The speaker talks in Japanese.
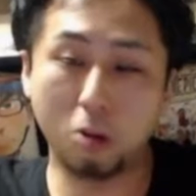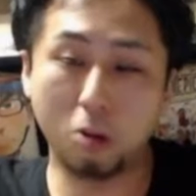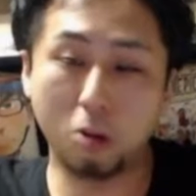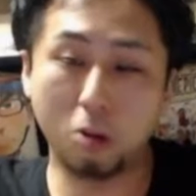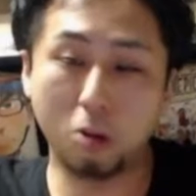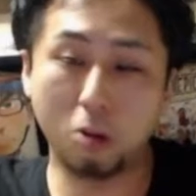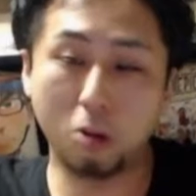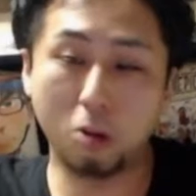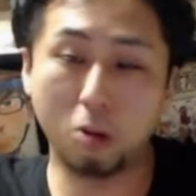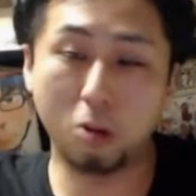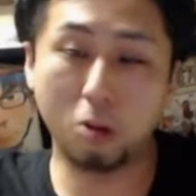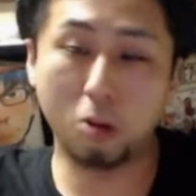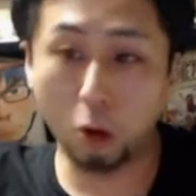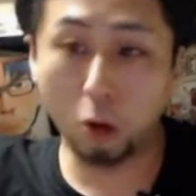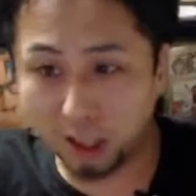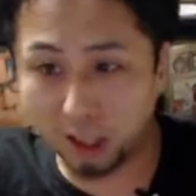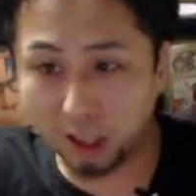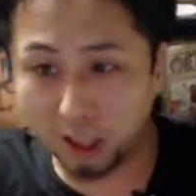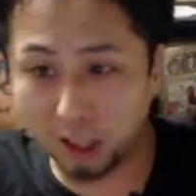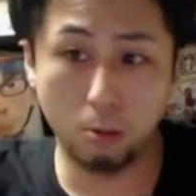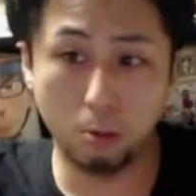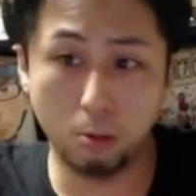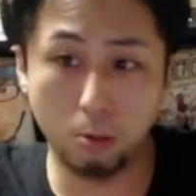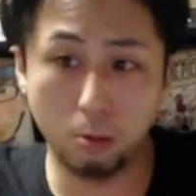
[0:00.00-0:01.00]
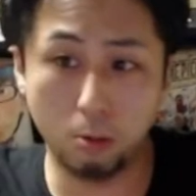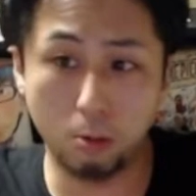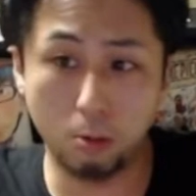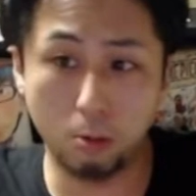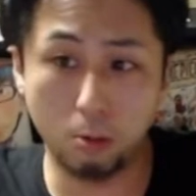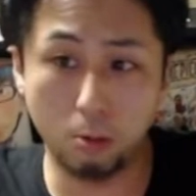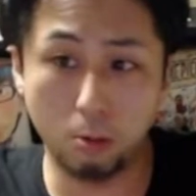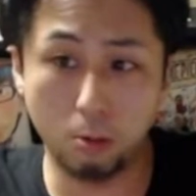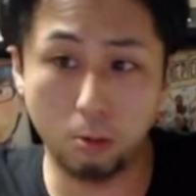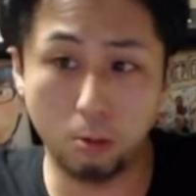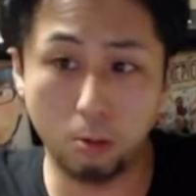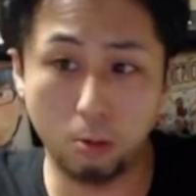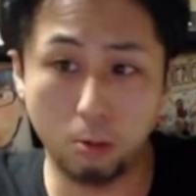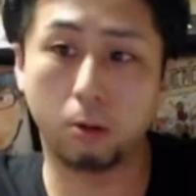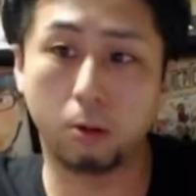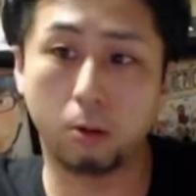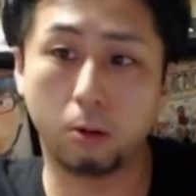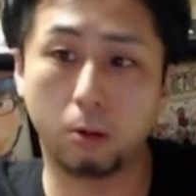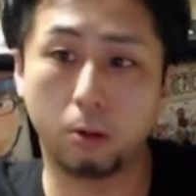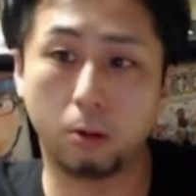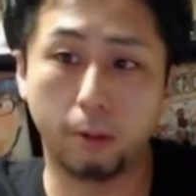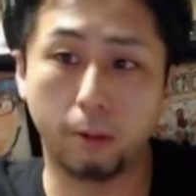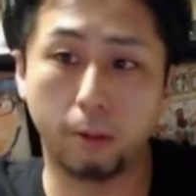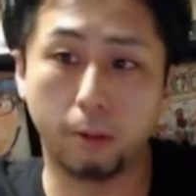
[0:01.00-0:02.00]
それを超えた直感を持って
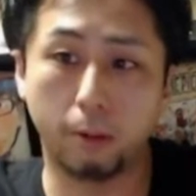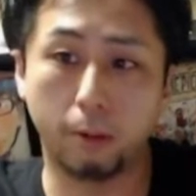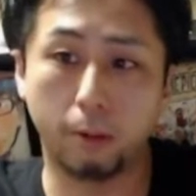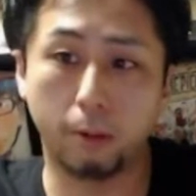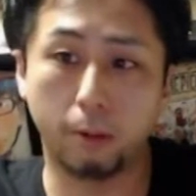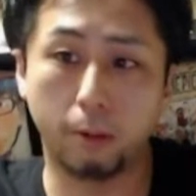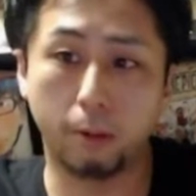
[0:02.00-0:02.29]
るの、俺は。